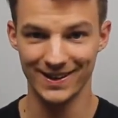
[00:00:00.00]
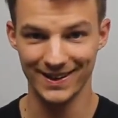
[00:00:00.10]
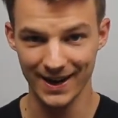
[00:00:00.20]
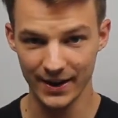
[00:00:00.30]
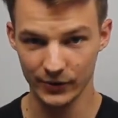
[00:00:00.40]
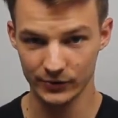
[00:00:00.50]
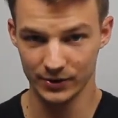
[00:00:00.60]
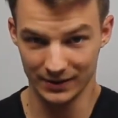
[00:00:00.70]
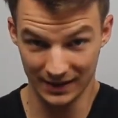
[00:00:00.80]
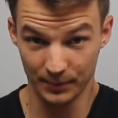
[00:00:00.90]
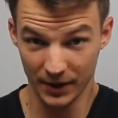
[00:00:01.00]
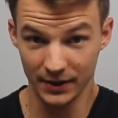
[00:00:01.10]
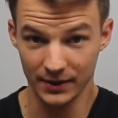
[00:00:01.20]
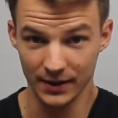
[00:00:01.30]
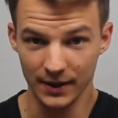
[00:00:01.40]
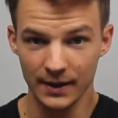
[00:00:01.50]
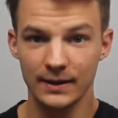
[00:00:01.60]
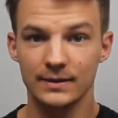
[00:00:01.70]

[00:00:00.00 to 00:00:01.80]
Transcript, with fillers: grając na pianinie,